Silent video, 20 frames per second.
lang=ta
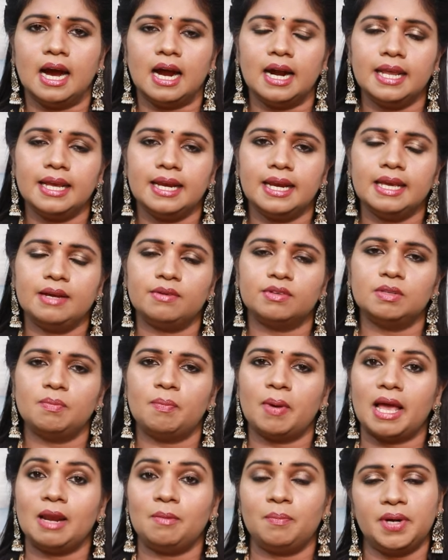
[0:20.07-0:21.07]
அடிக்கடிக்கு வந்து
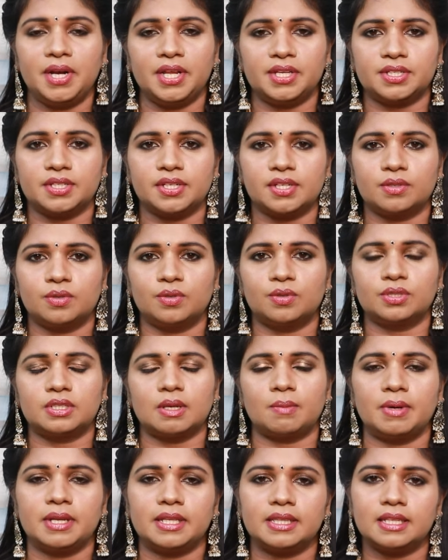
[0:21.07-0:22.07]
பால்பிட்டேஷன் இருக்கும்
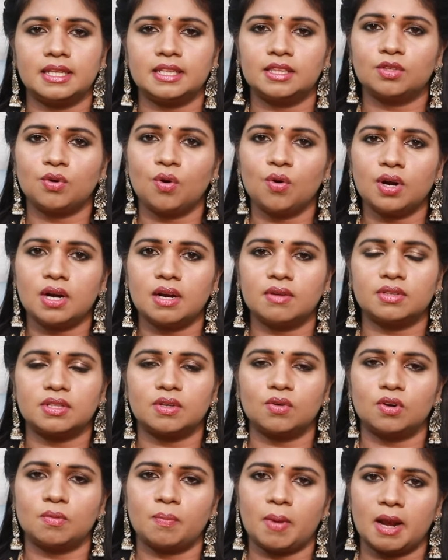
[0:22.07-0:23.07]
சமயத்தில் த்ரோட்டில்
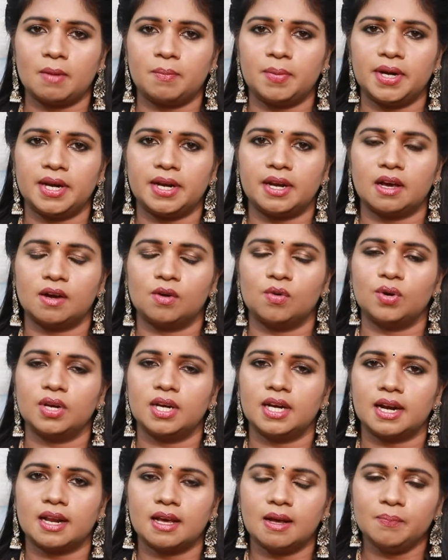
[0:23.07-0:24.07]
வந்து அவங்களுக்கு பால்பிட்டேட் ஆகும்
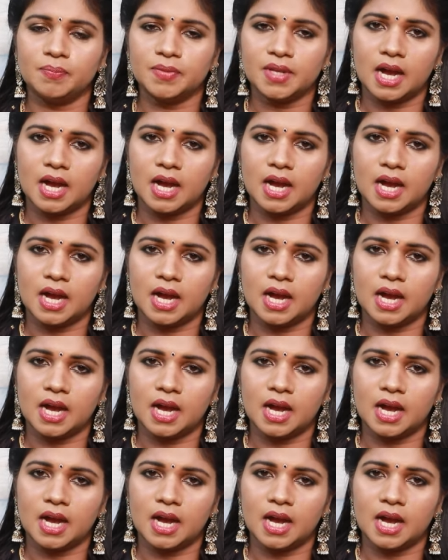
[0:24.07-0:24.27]
இல்லைனா